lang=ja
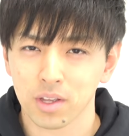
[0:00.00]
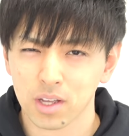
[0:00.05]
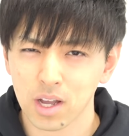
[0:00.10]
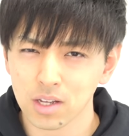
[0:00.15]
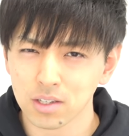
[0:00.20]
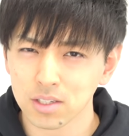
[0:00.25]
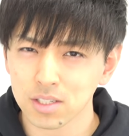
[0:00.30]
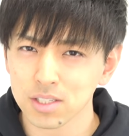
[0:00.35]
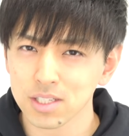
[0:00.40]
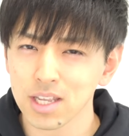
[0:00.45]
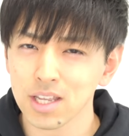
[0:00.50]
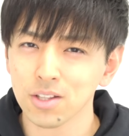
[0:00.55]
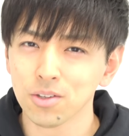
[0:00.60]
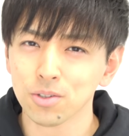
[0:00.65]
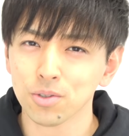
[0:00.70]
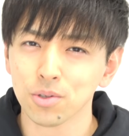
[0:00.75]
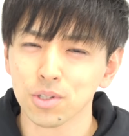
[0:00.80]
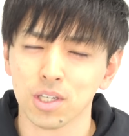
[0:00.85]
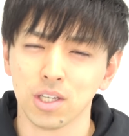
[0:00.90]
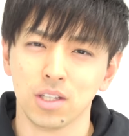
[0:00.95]
学生
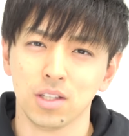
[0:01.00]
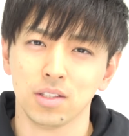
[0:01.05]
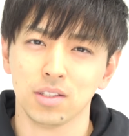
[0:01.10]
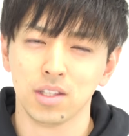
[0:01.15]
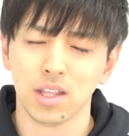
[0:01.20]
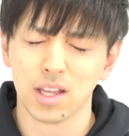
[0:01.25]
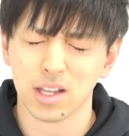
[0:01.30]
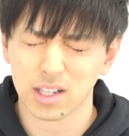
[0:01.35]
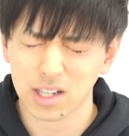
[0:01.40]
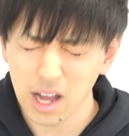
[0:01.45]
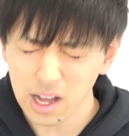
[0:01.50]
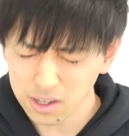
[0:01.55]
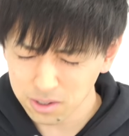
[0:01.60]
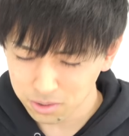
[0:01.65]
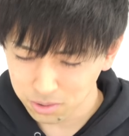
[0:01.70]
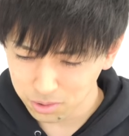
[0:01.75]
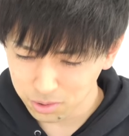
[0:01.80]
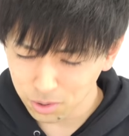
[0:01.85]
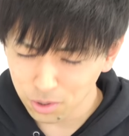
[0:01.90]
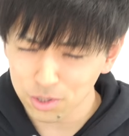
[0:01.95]
の時って
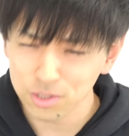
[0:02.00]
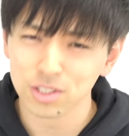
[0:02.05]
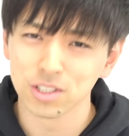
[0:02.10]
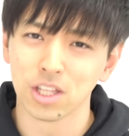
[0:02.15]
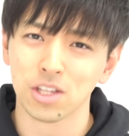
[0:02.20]
学校っ